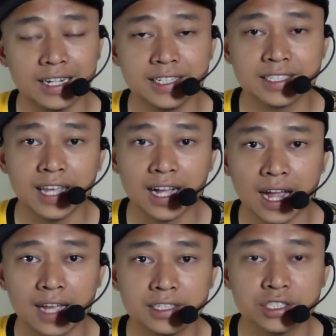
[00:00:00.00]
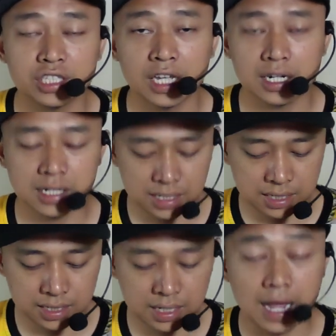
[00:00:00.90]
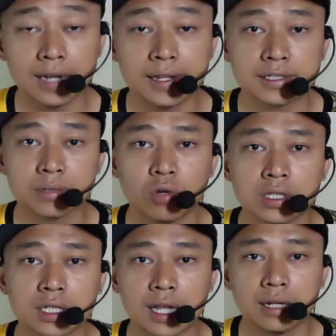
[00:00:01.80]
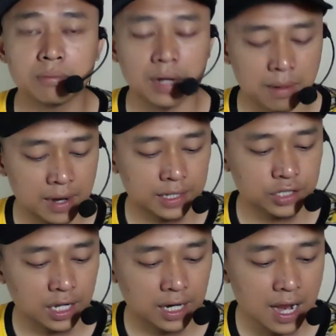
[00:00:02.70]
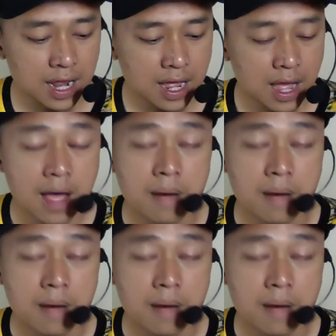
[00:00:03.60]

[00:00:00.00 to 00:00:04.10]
Kali ini saya akan share ke kalian semua tentang bagaimana cara